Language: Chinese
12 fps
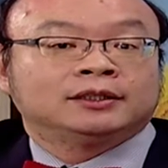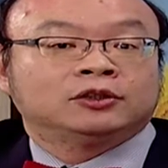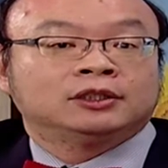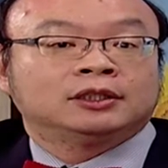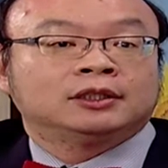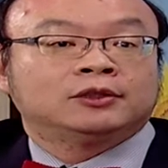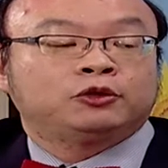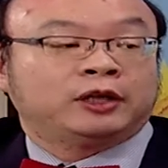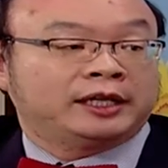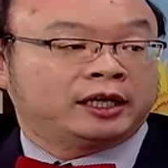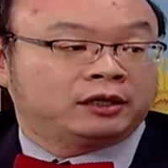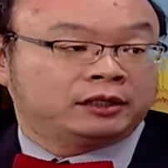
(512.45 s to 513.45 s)
就是血
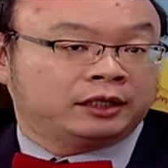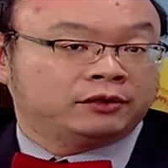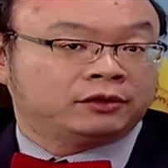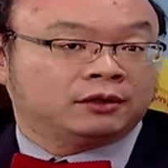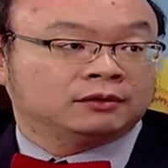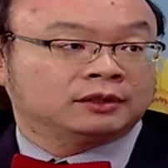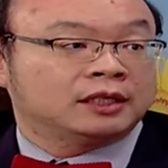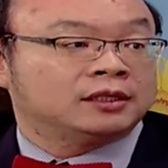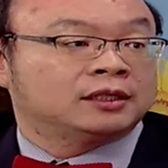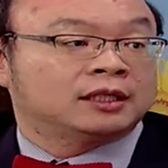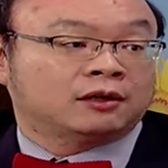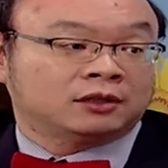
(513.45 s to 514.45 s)
尿很严重，甚
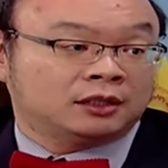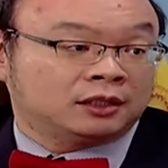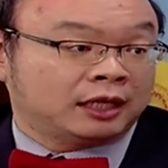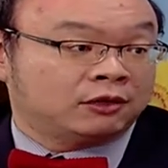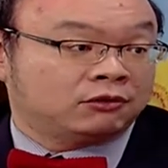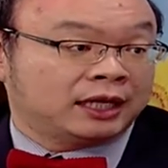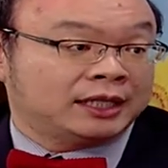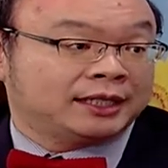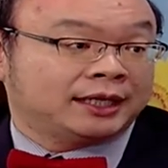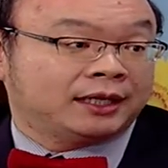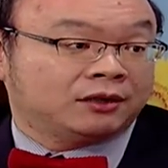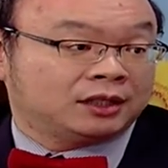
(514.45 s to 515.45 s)
至导致肾衰
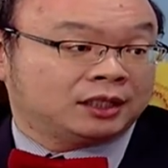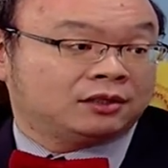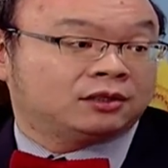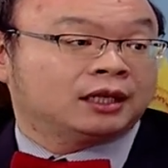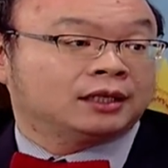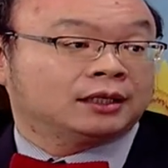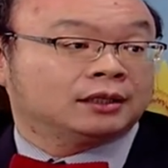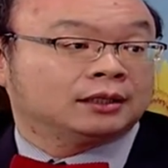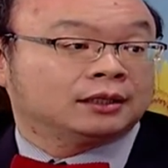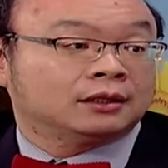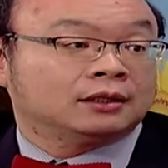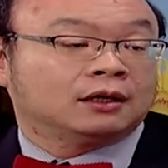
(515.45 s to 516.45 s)
竭要洗肾了。哎
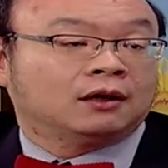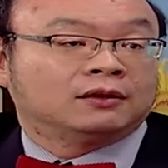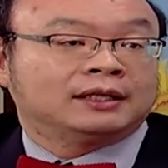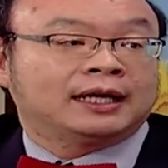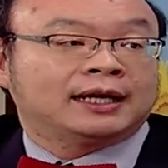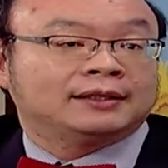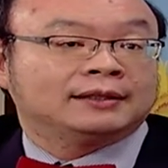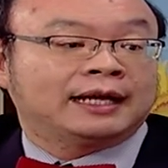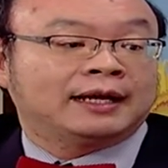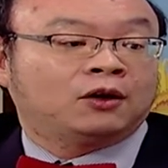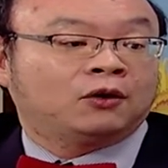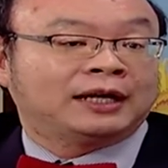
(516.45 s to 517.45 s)
是，好那
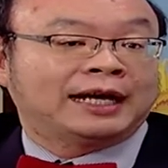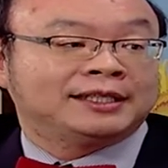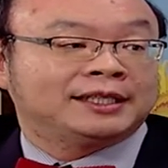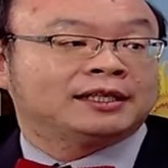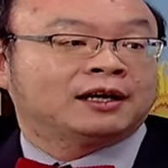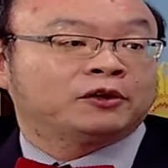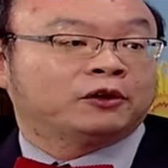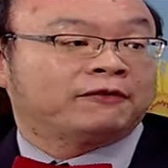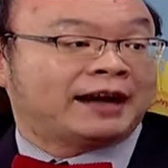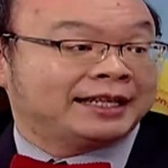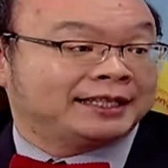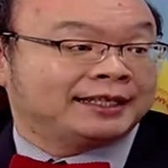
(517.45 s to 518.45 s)
那后来幸好有
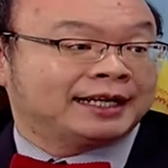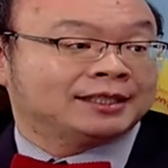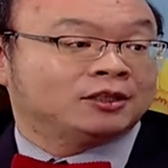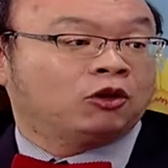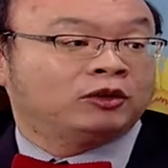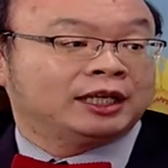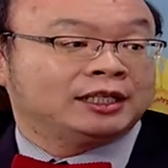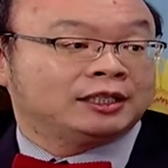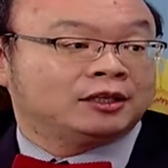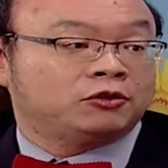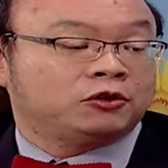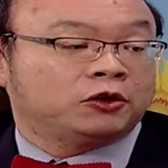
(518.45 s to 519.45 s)
发现他是后天
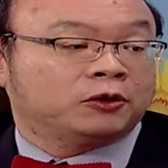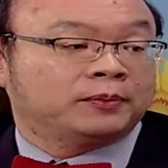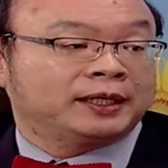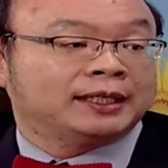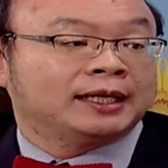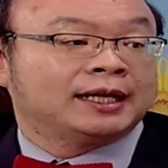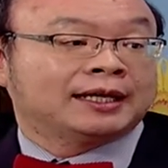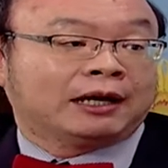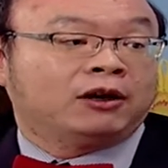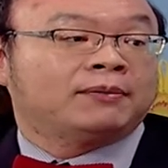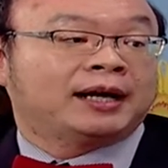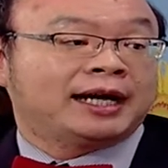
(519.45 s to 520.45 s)
型血友病，赶
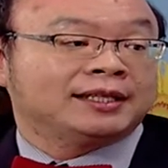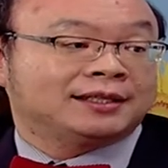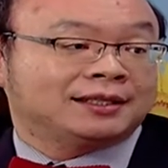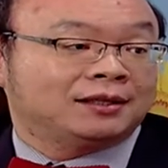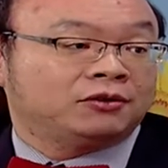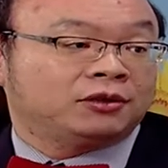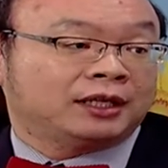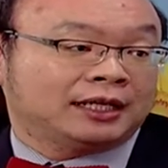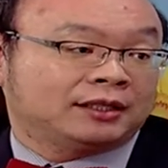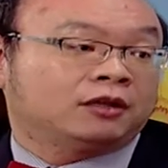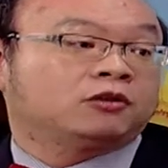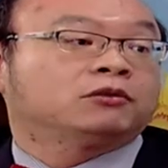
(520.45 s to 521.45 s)
快帮他止血，他
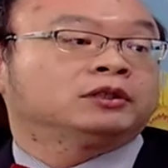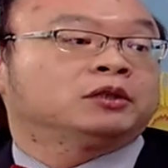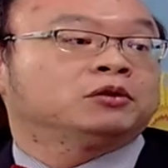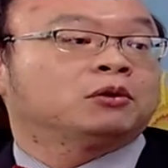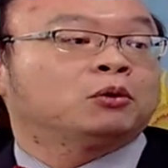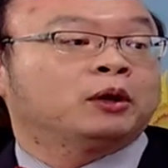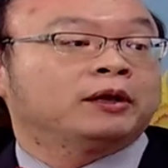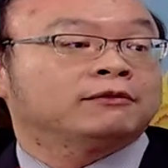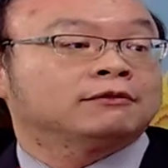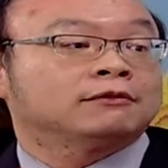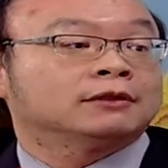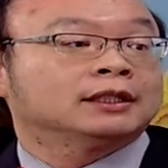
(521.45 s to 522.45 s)
肾功能就恢
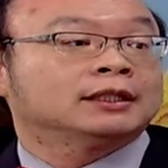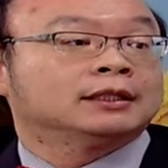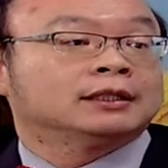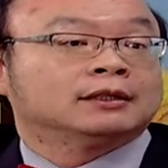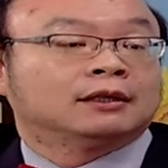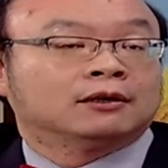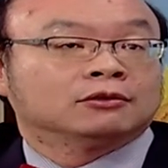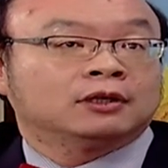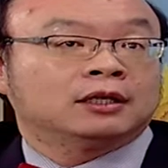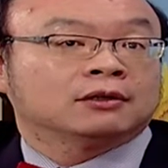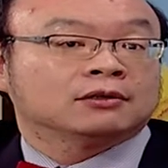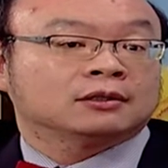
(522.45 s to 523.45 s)
复了。是，好所
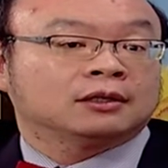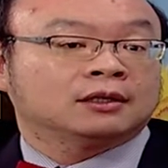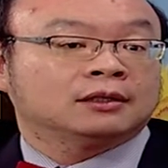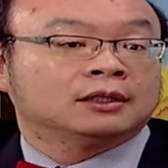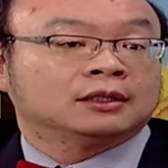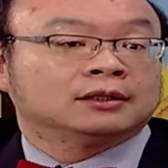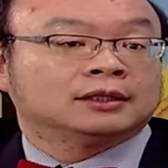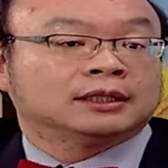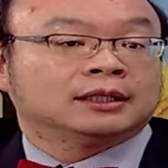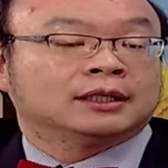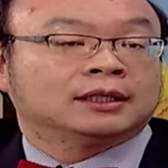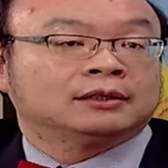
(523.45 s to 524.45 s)
以有时候。这
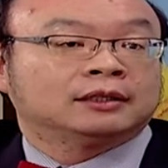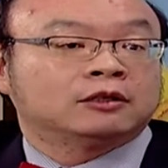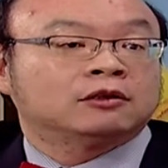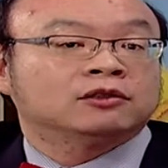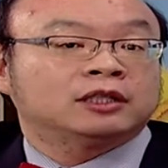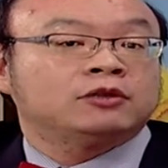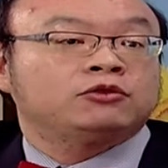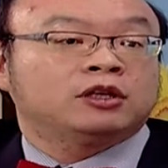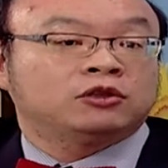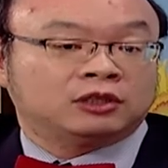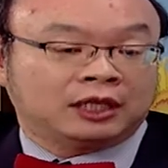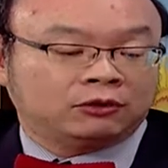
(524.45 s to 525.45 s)
个能够正
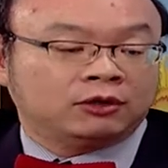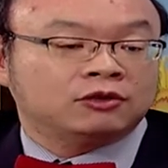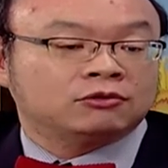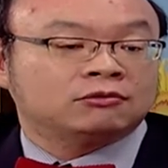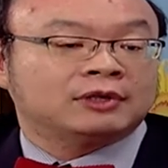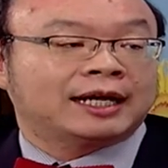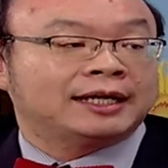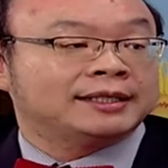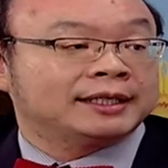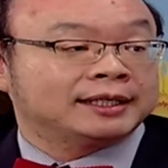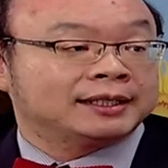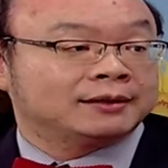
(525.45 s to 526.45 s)
券诊断出来
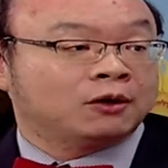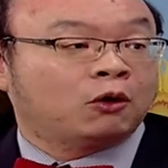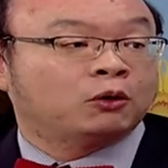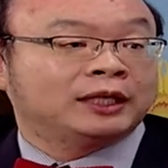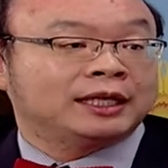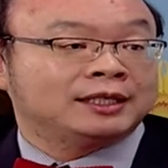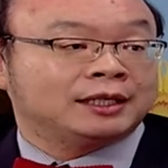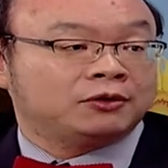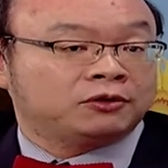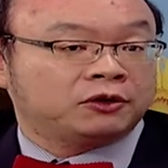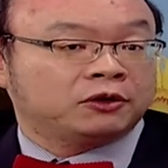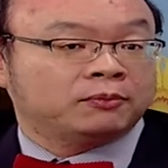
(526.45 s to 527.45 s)
这个后天型
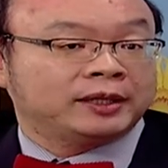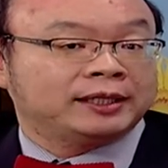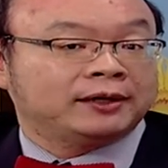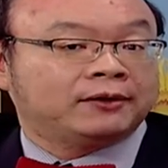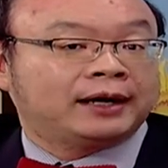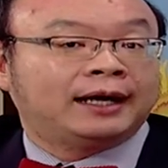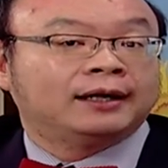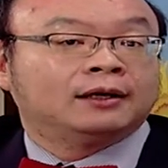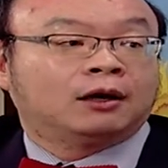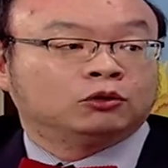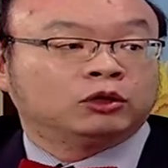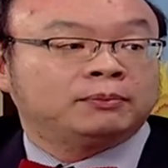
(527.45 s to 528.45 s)
血友病的话，
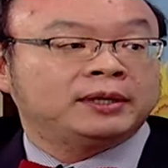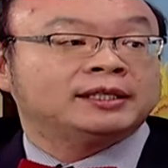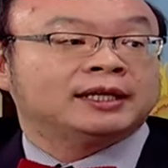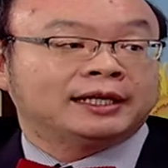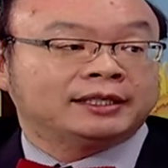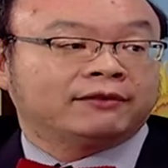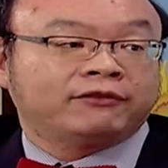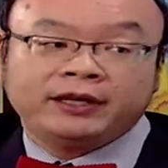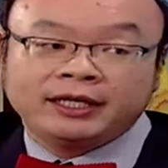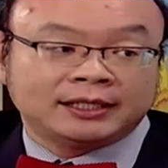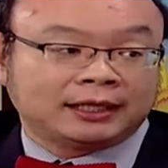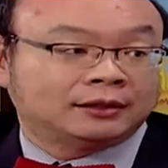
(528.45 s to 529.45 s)
哦，对病人来讲
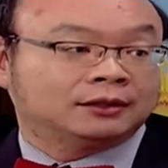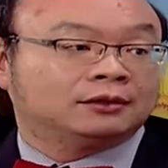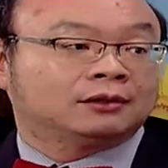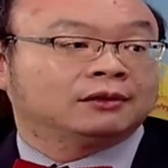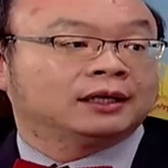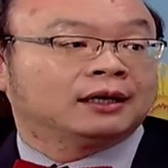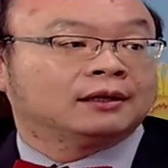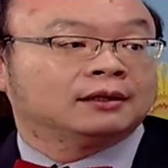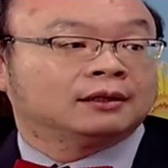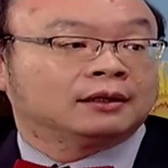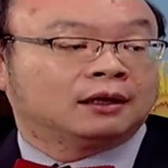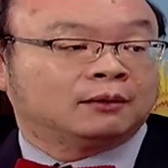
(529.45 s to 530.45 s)
非常的重要。
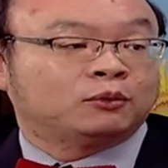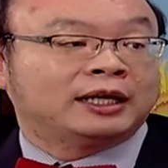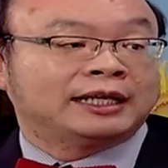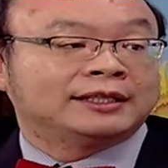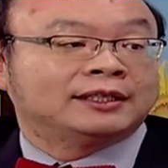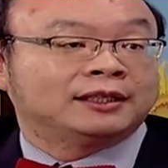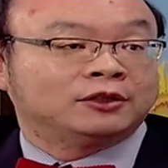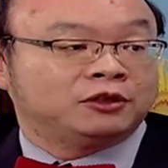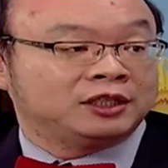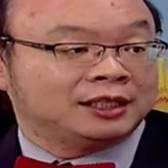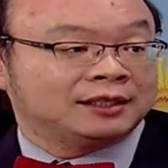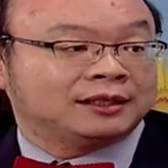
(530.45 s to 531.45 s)
是哦，不管他真的去
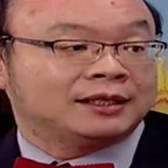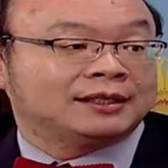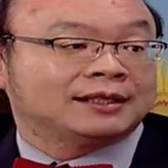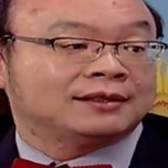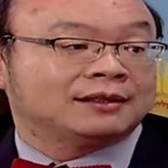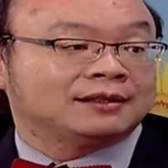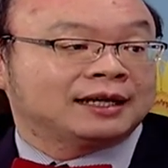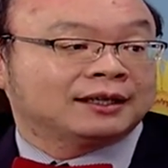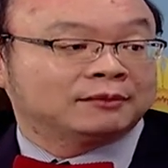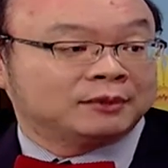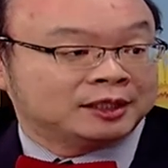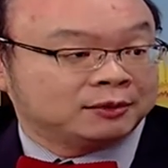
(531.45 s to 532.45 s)
洗肾，那事实上
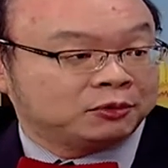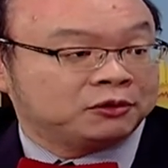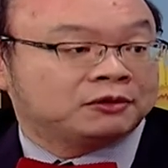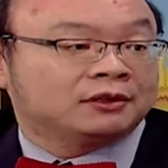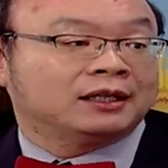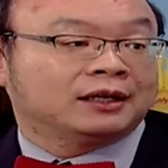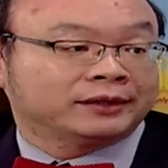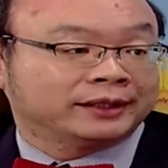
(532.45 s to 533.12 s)
根本是不需要的。